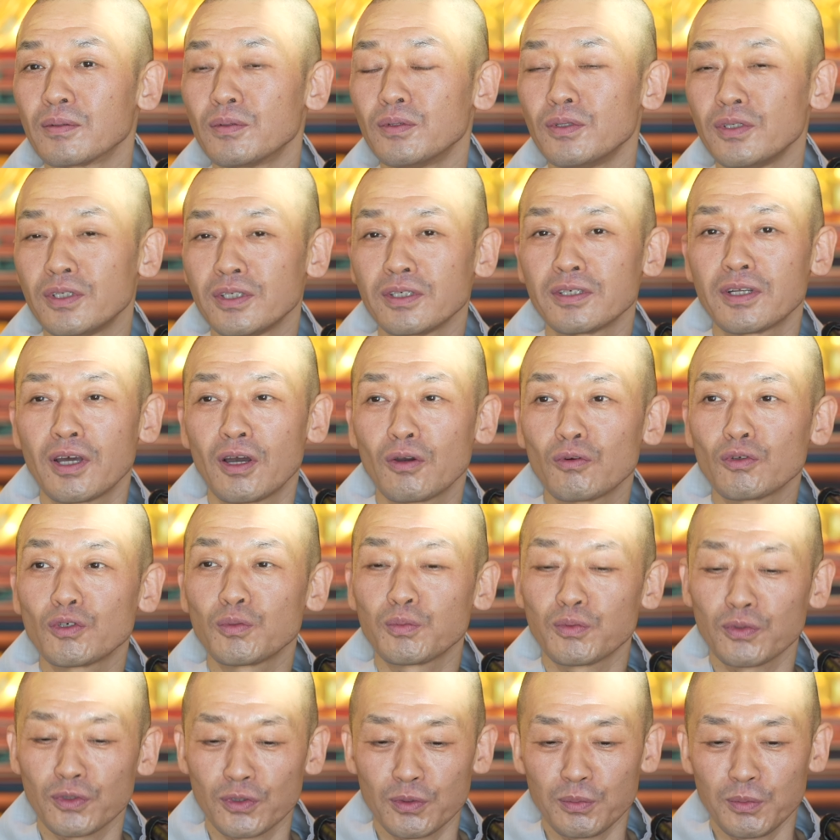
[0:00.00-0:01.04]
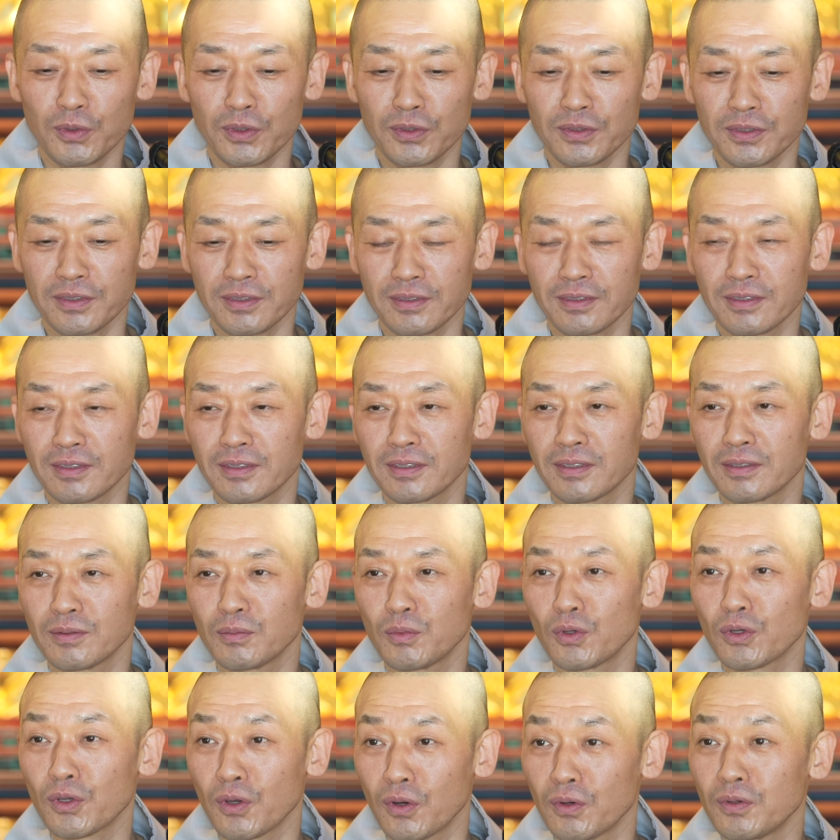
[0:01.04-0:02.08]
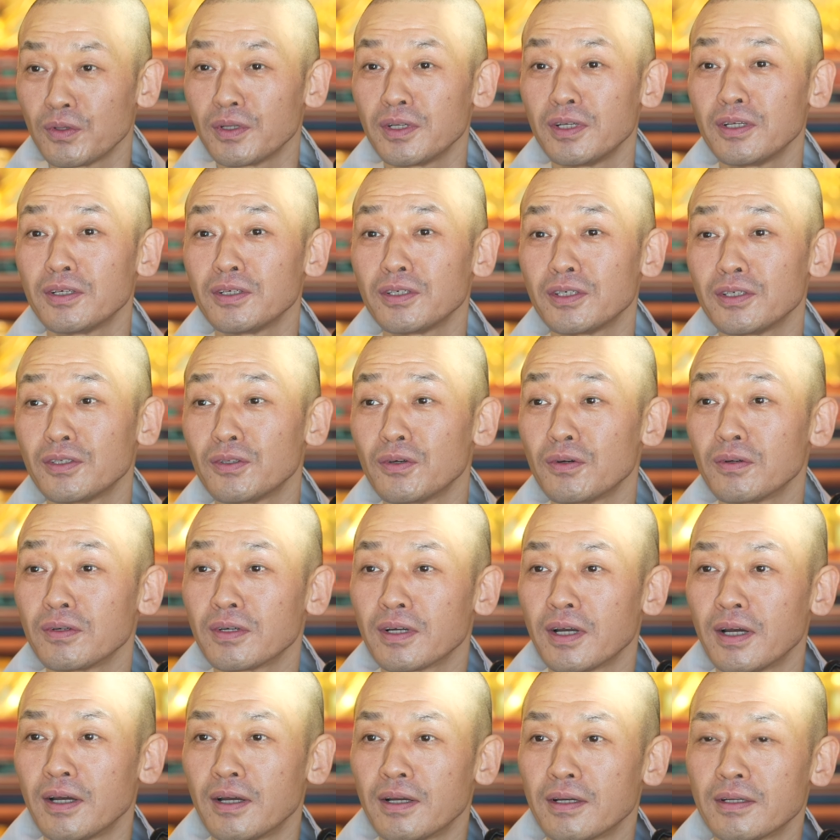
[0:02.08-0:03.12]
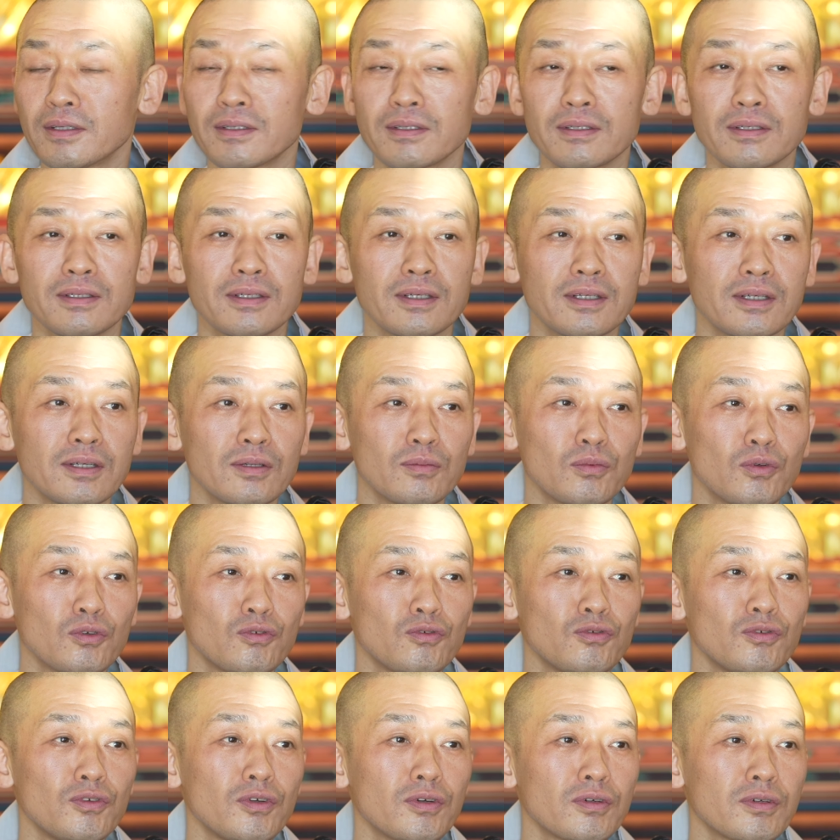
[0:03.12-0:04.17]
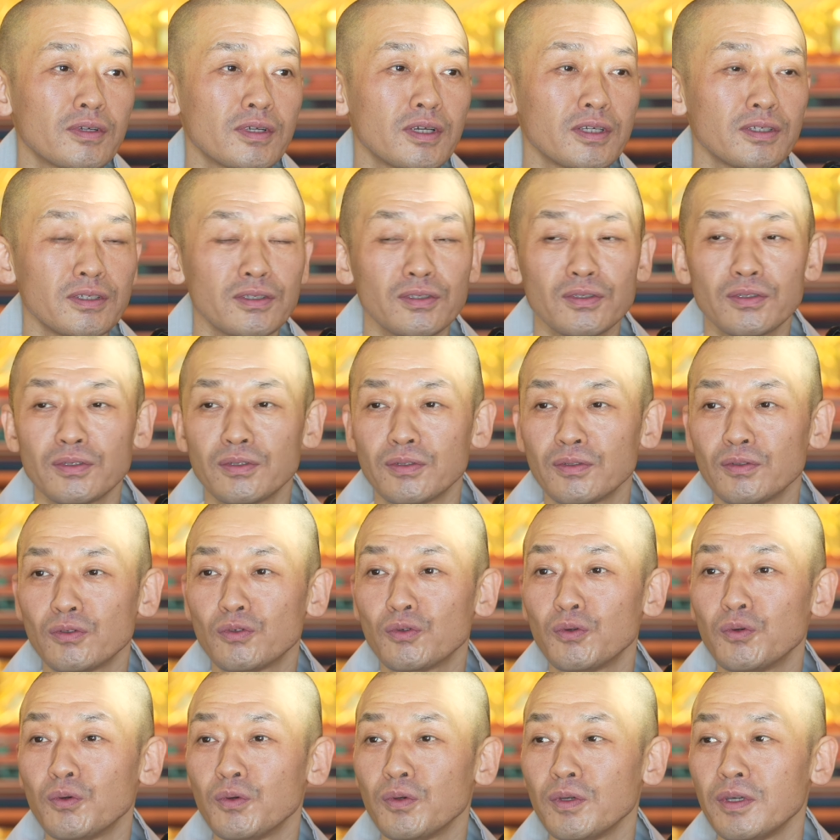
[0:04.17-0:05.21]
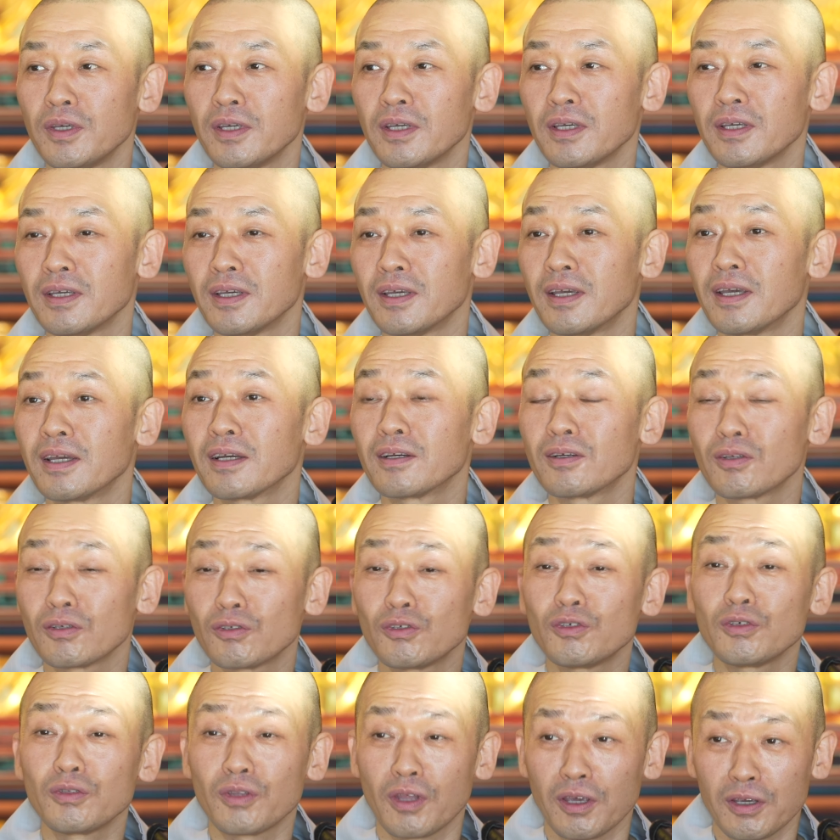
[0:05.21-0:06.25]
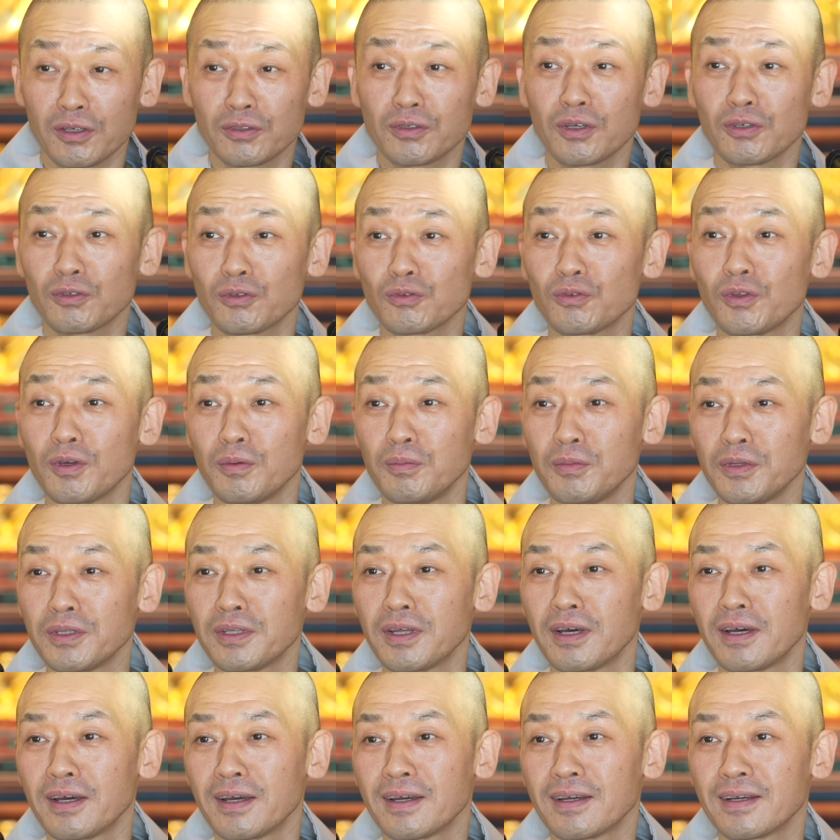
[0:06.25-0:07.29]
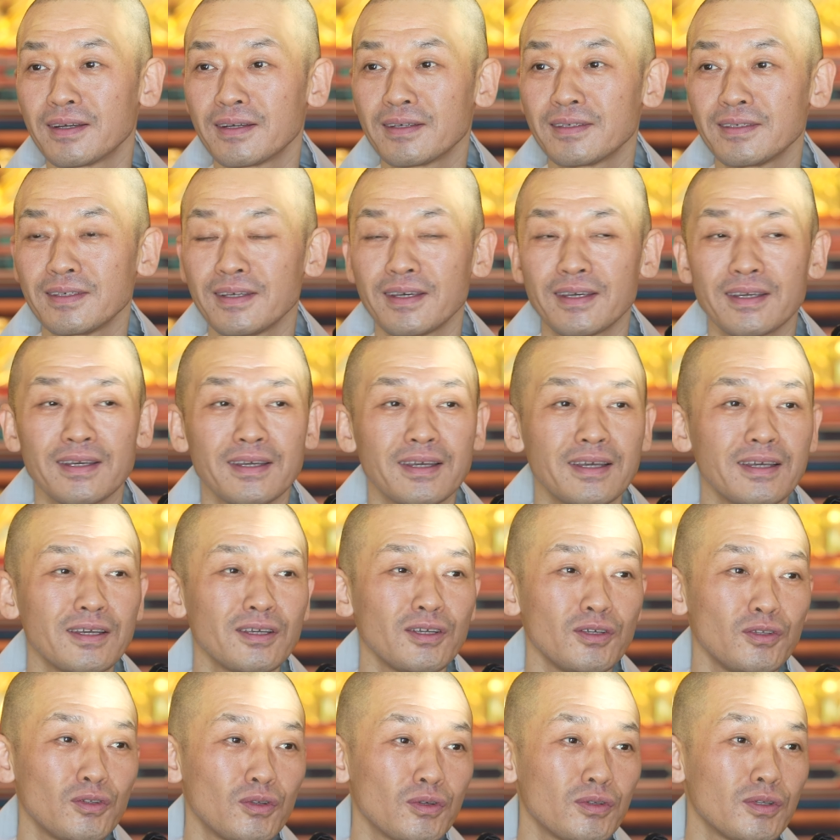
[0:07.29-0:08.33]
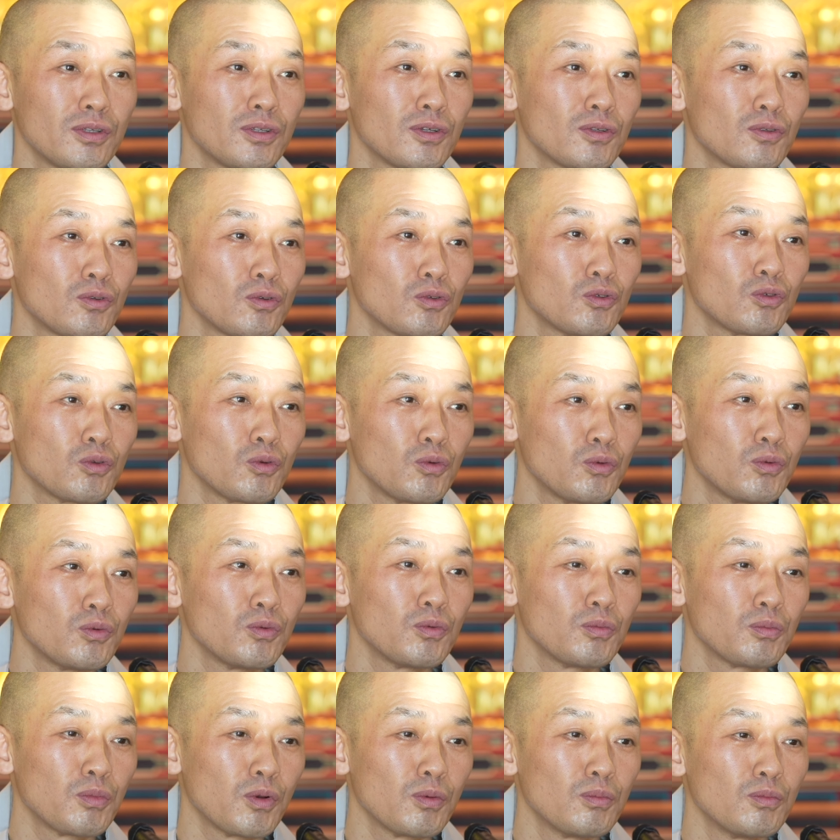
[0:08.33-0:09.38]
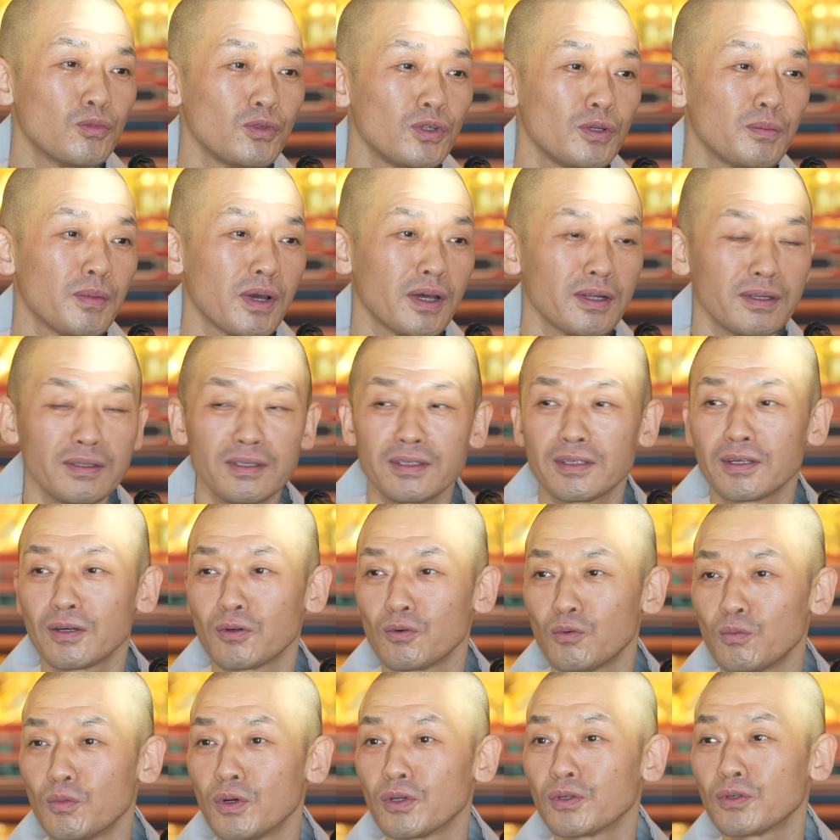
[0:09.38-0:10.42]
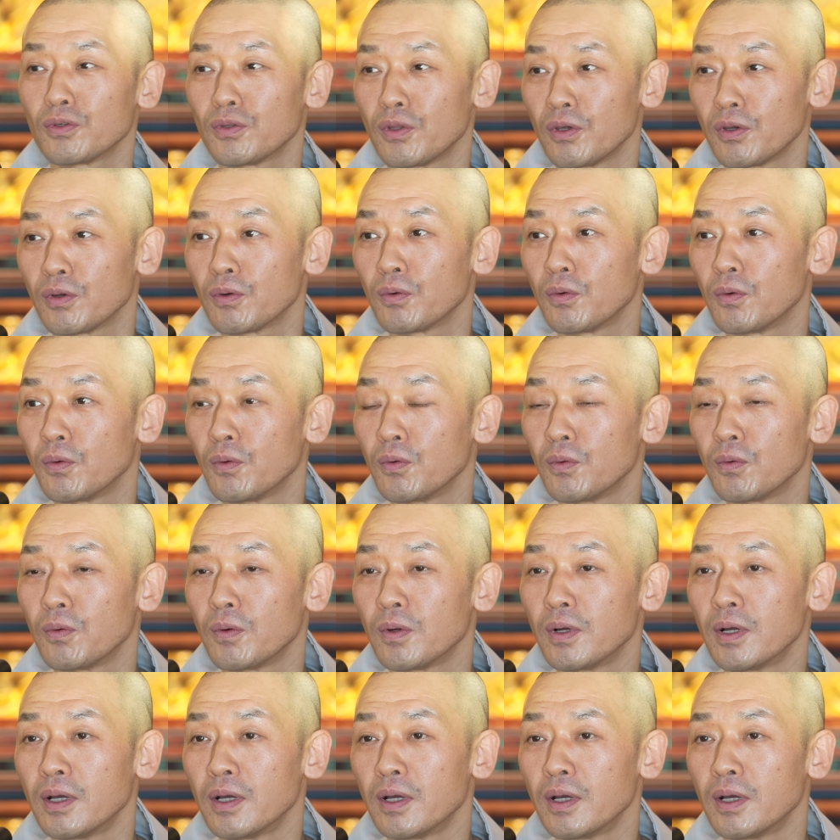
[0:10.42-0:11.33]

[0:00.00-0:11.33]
의식을 하고 싶으시면은 뭐 경을 읽으시던가 뭐 주력을 하시든 조용히 그리고 집 댁에서 하셔도 됩니다. 예. 인터넷에 또 좋은 법문이 많으니까 공부하셔도 되고